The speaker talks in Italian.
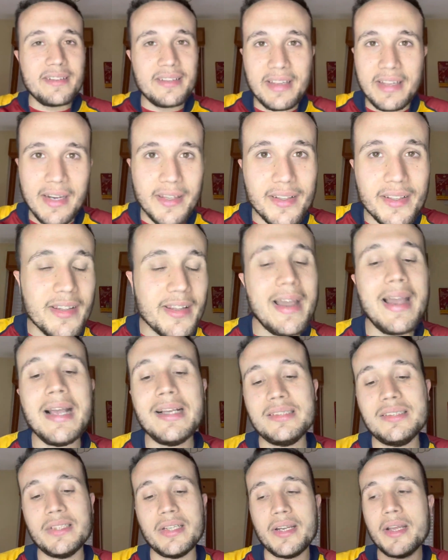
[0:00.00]
ti credi di
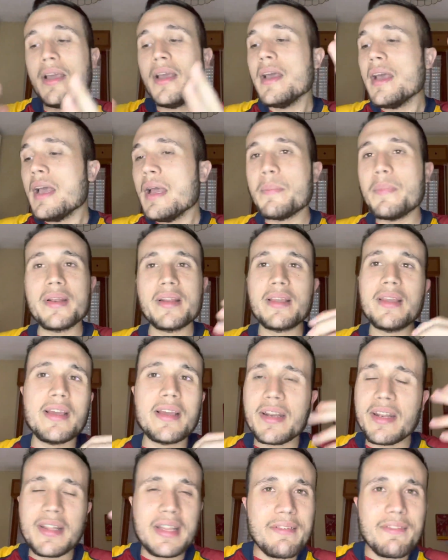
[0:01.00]
essere, perché
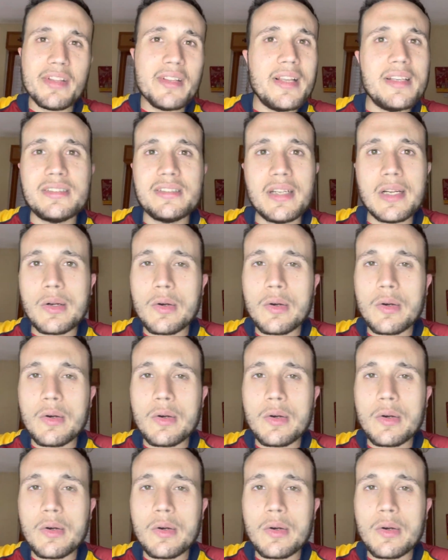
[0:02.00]
credevi di essere